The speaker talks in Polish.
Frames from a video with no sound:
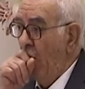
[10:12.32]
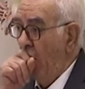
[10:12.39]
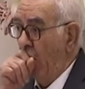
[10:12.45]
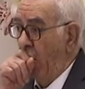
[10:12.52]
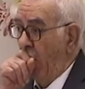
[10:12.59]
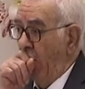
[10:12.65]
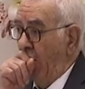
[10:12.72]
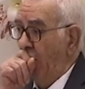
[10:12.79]

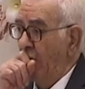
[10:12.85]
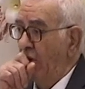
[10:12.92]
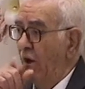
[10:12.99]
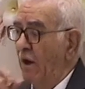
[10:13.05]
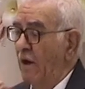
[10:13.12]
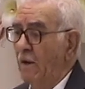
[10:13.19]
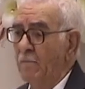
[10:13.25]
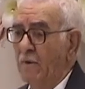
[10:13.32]
I nie tylko
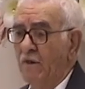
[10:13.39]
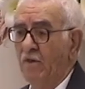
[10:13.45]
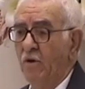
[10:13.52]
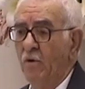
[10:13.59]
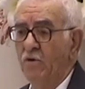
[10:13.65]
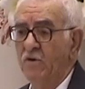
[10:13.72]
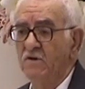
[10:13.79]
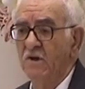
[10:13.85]

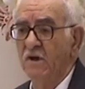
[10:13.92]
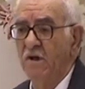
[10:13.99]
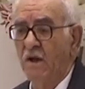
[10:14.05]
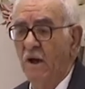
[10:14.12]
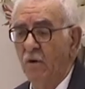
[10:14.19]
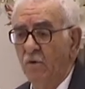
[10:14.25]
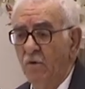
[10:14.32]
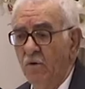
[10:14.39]
przebaczył mi,
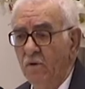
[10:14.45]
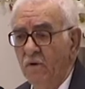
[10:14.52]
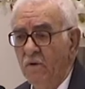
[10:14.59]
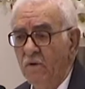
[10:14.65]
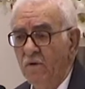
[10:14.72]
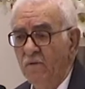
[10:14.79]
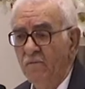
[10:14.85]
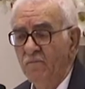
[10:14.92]

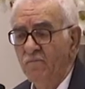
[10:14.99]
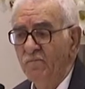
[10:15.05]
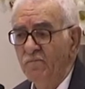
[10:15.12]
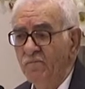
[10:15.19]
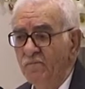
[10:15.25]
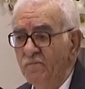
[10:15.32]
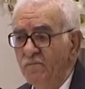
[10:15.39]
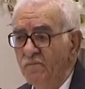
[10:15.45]

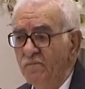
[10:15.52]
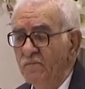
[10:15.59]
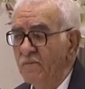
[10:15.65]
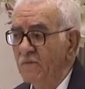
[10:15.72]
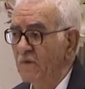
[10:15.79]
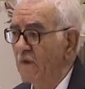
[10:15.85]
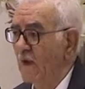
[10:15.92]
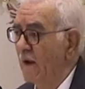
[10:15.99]
ale
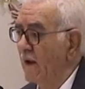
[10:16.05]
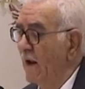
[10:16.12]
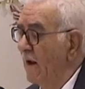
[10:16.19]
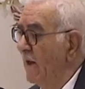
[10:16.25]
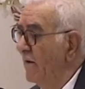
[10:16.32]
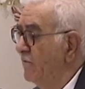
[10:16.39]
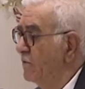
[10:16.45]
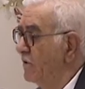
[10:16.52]

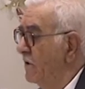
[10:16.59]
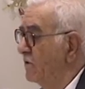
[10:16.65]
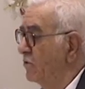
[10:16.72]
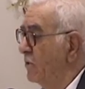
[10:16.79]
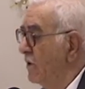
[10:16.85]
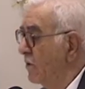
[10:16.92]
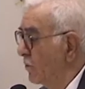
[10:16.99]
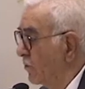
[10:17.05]

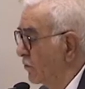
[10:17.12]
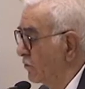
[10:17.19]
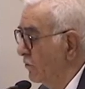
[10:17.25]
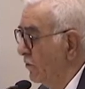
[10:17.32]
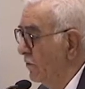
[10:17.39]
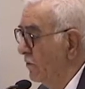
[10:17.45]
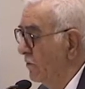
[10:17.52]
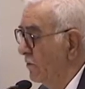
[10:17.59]
ustanowił mnie, że
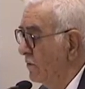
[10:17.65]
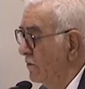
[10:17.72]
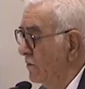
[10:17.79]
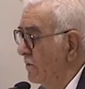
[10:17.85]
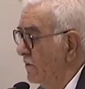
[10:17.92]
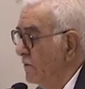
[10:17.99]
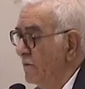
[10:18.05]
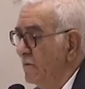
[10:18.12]
jestem
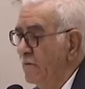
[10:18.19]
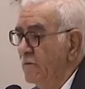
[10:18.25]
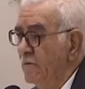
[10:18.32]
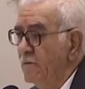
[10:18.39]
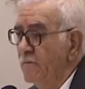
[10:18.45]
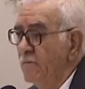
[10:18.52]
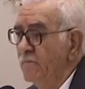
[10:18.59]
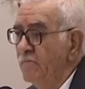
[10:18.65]
zdolny,
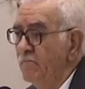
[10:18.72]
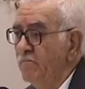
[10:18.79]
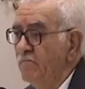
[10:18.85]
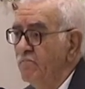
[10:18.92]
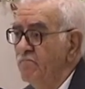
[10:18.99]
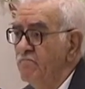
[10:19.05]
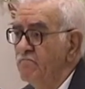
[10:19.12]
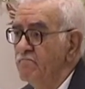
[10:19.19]
abym
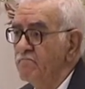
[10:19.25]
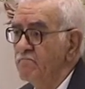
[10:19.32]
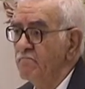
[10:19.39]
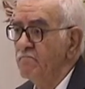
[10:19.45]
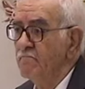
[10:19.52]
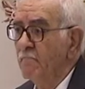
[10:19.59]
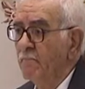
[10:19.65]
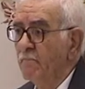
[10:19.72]
przyjął
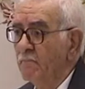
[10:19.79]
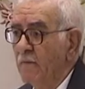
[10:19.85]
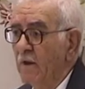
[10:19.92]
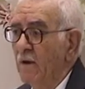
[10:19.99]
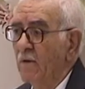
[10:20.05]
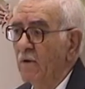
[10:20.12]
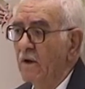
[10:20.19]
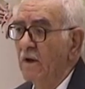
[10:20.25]
Jego
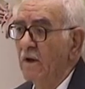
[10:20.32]
dzieło.